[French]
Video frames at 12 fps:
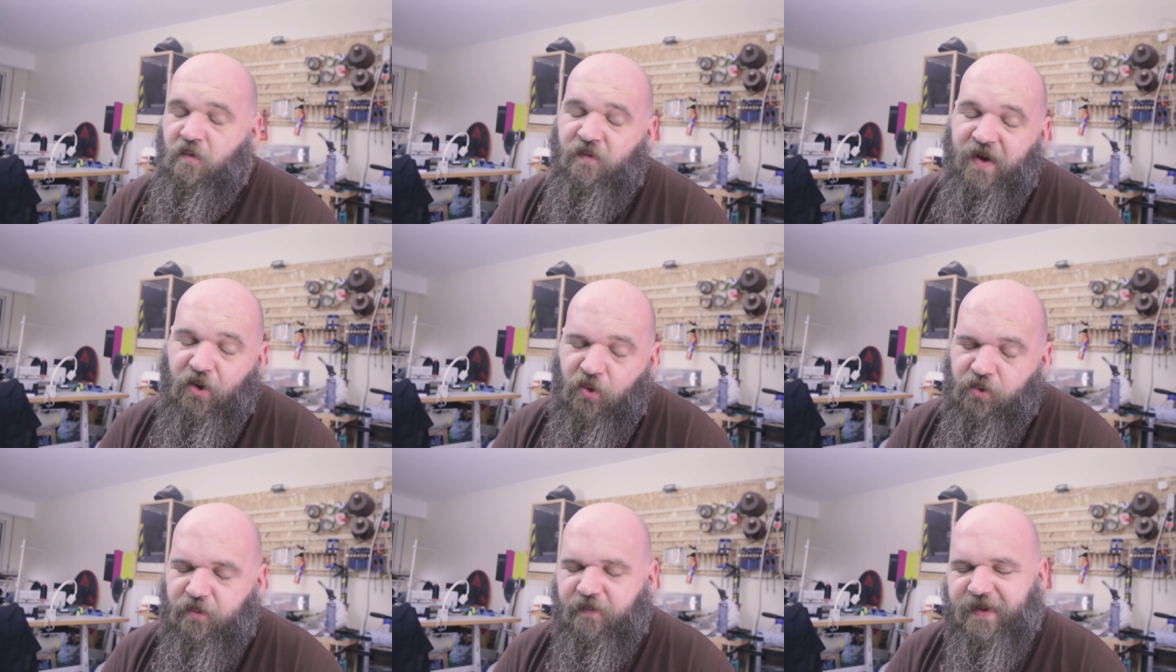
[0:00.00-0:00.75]
On,
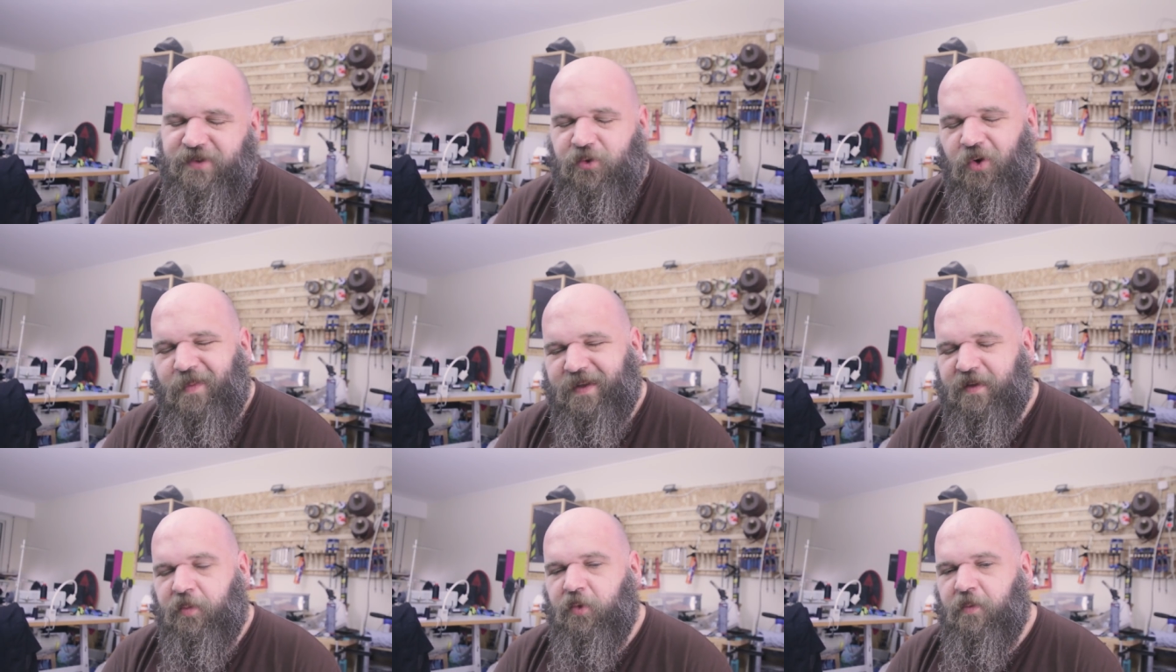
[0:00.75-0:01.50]
on va se
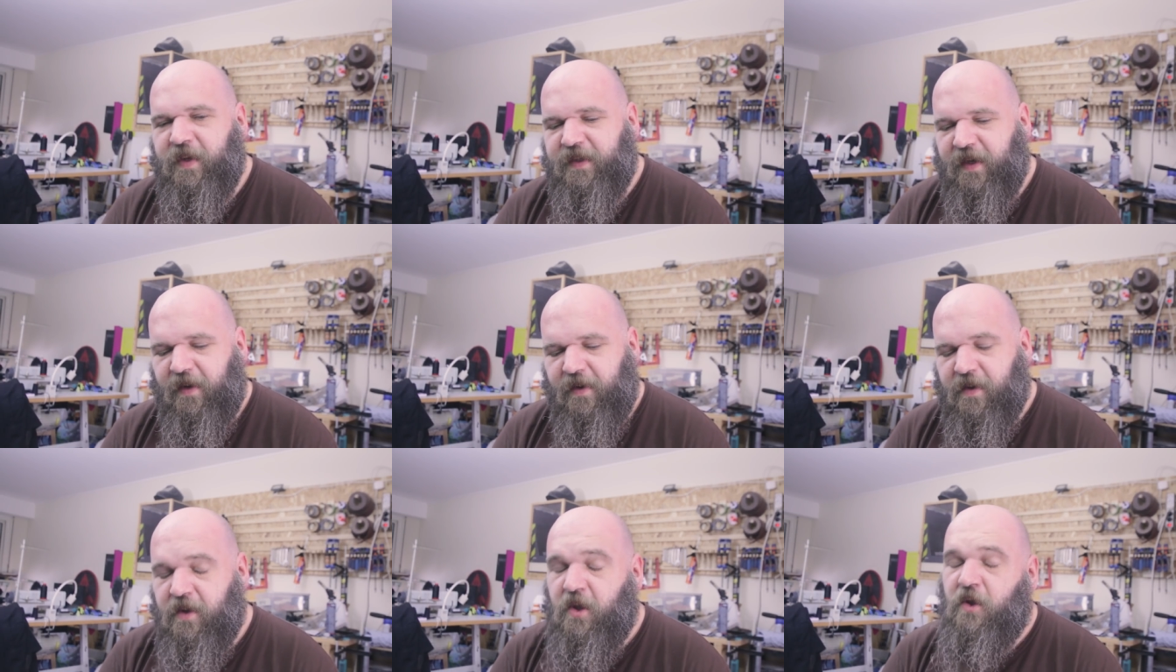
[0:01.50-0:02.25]
remettre un peu au
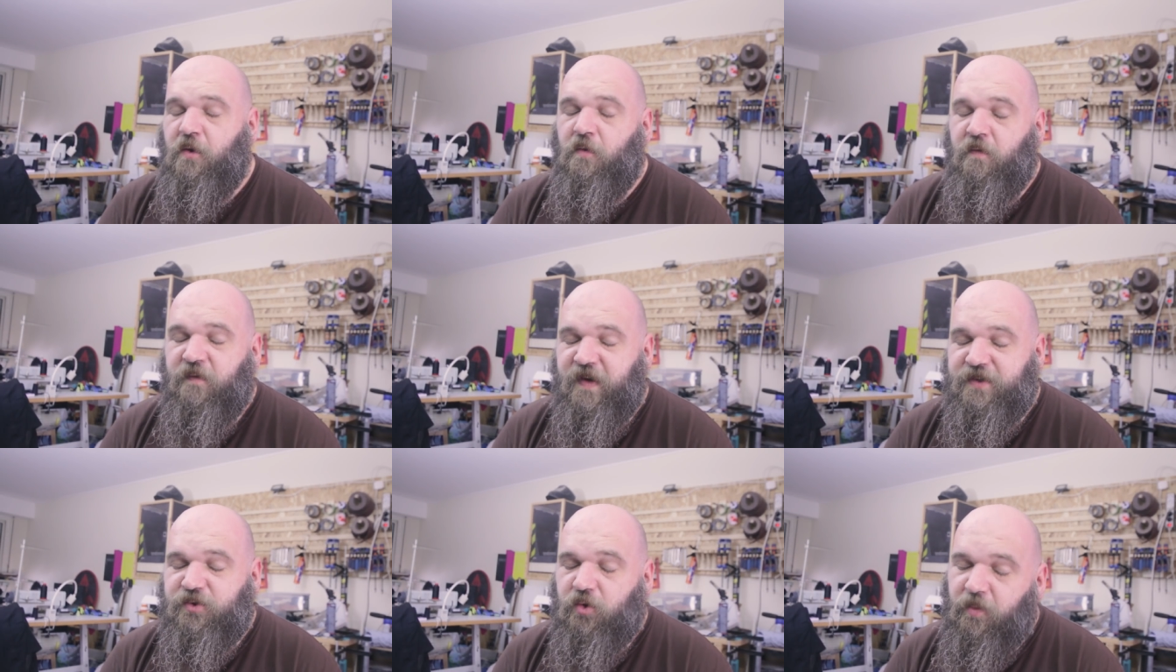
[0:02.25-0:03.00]
métal, on
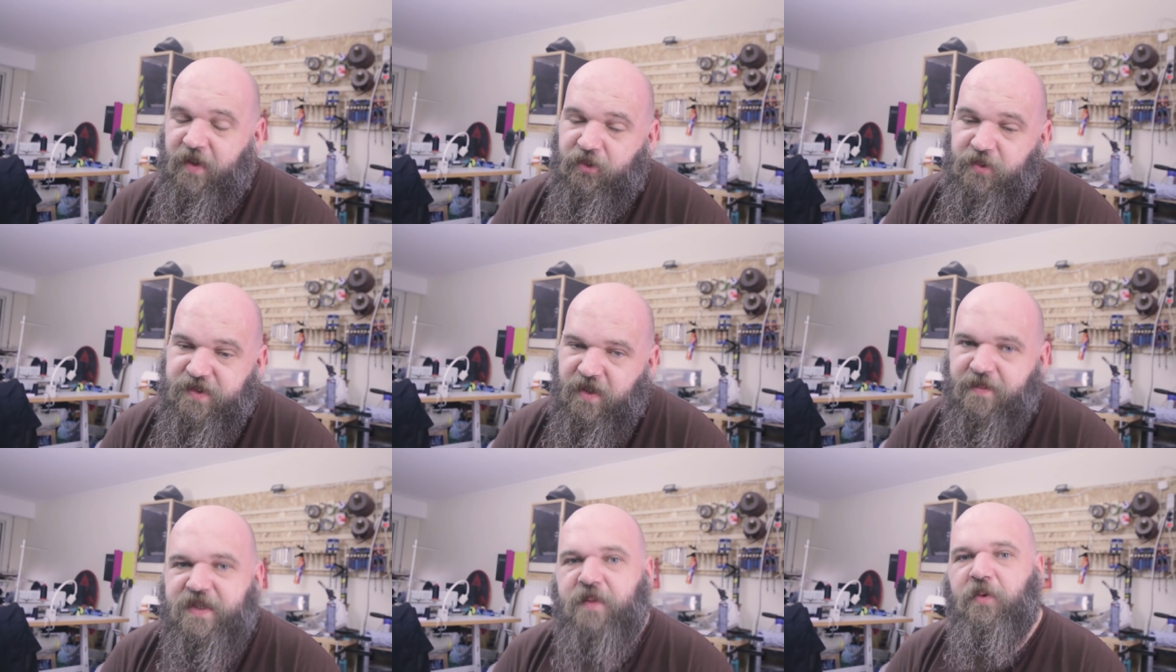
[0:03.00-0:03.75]
va se remettre aussi
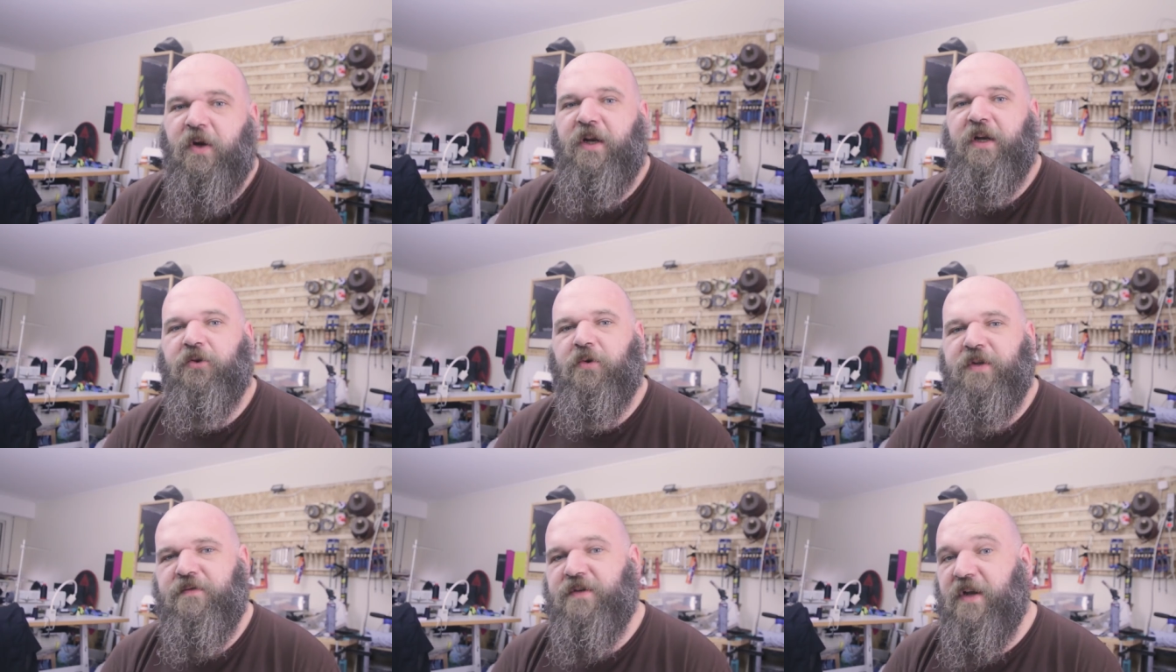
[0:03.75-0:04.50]
un petit peu à
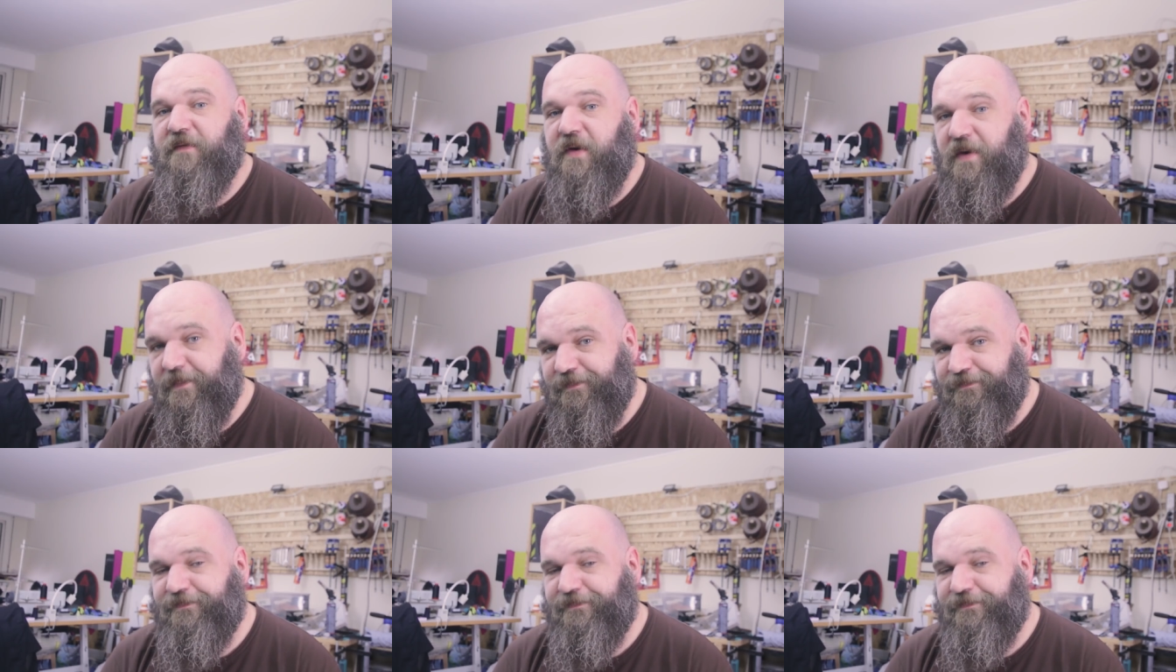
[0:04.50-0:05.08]
l'électronique, vous allez voir